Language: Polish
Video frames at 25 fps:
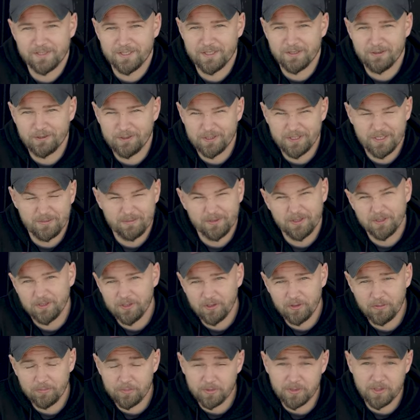nie chodzi nam
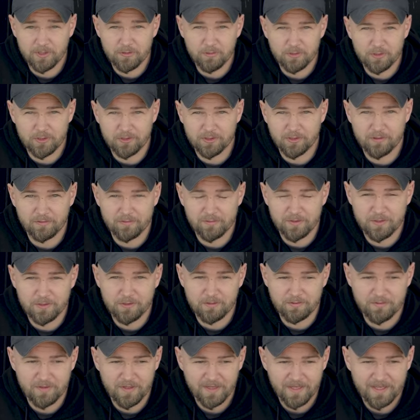tylko o opinię
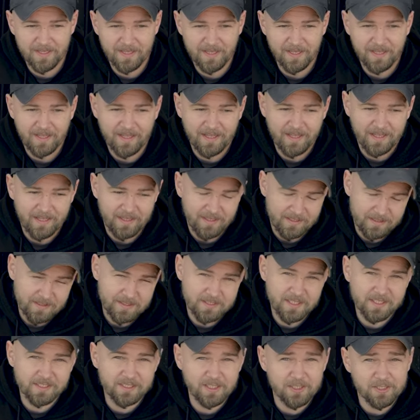użytkowników.
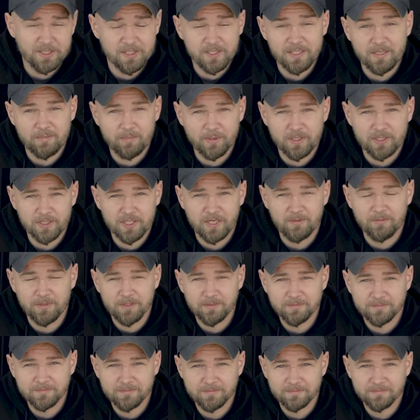Serdecznie zapraszamy.